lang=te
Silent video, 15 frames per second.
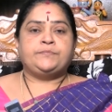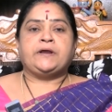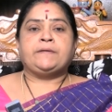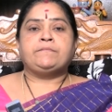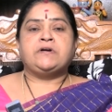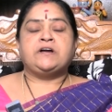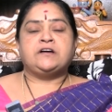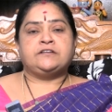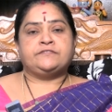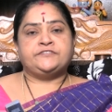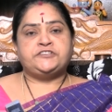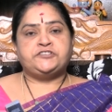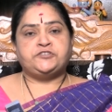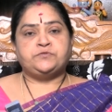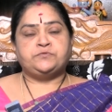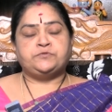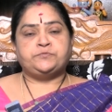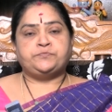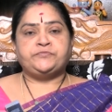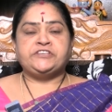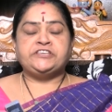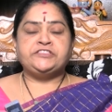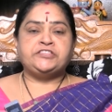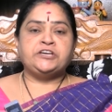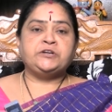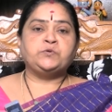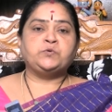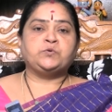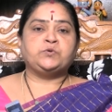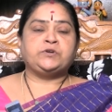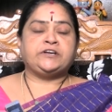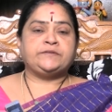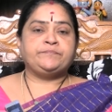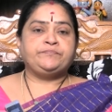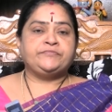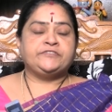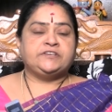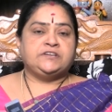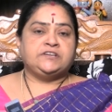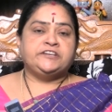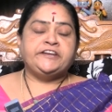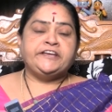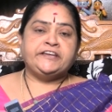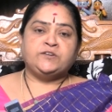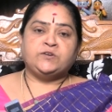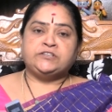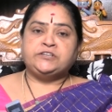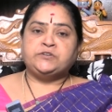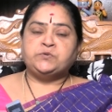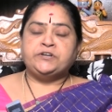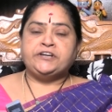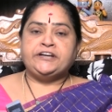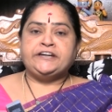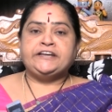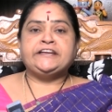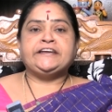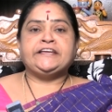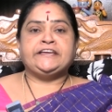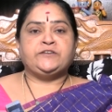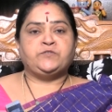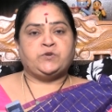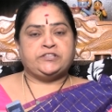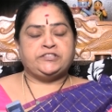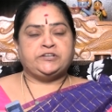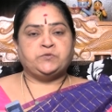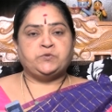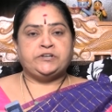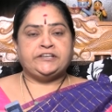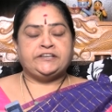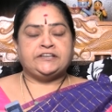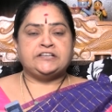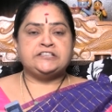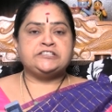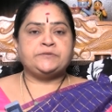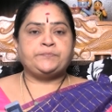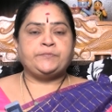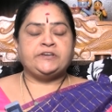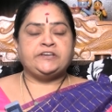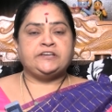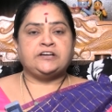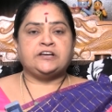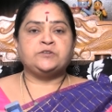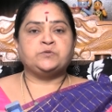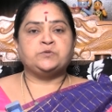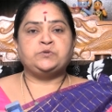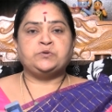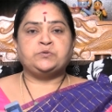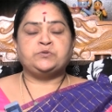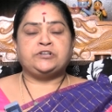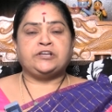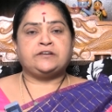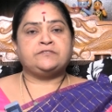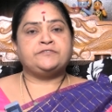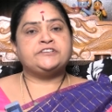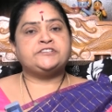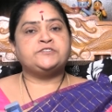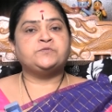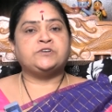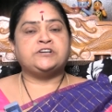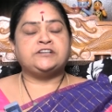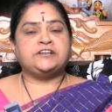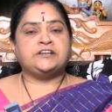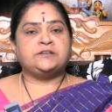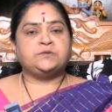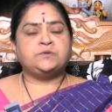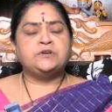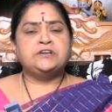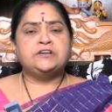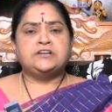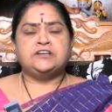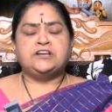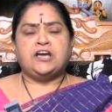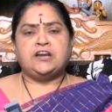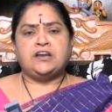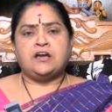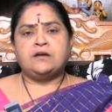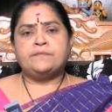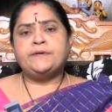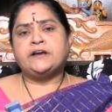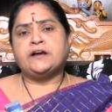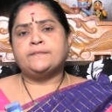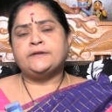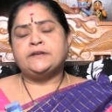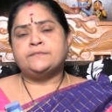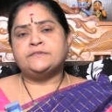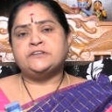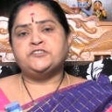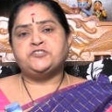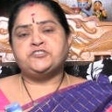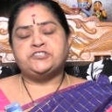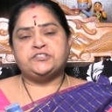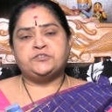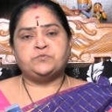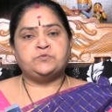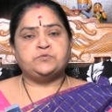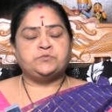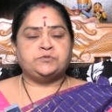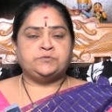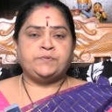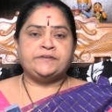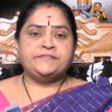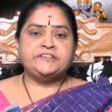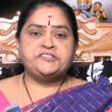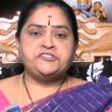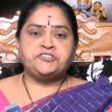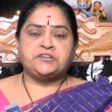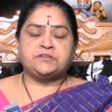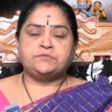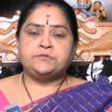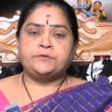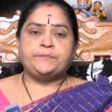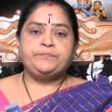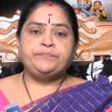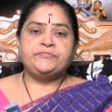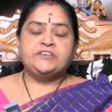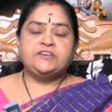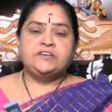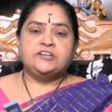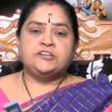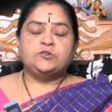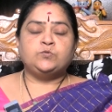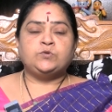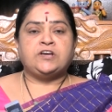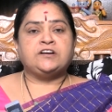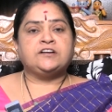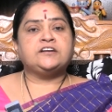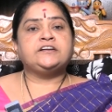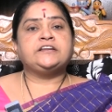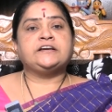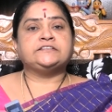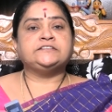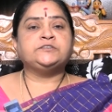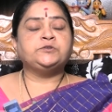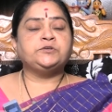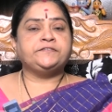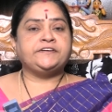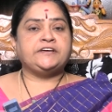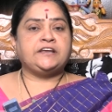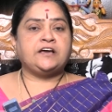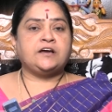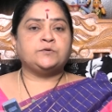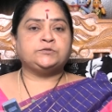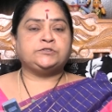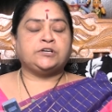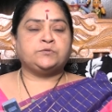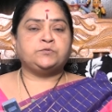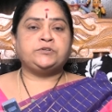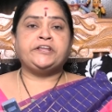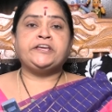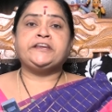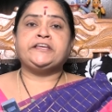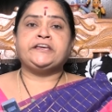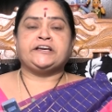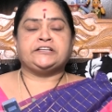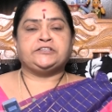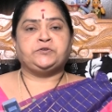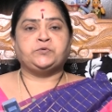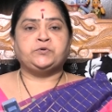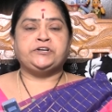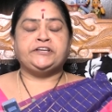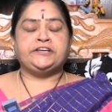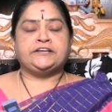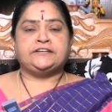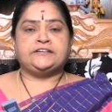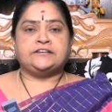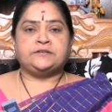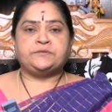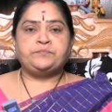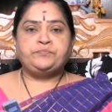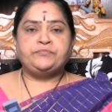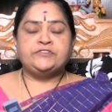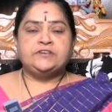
బ్రహ్మ విష్ణువు ఇద్దరూ కూడా నేను అధికుణ్ణి అంటే నేను అధికుణ్ణి అని చెప్పి అనుకుంటూ ఉంటారు విష్ణువు అంటాడు నా నాభి కమలం నుంచి నువ్వు ఉద్భవించావు నువ్వు నాకంటే అధికుడివి ఎలా అవుతావు నేనే అధికుణ్ణి అంటాడు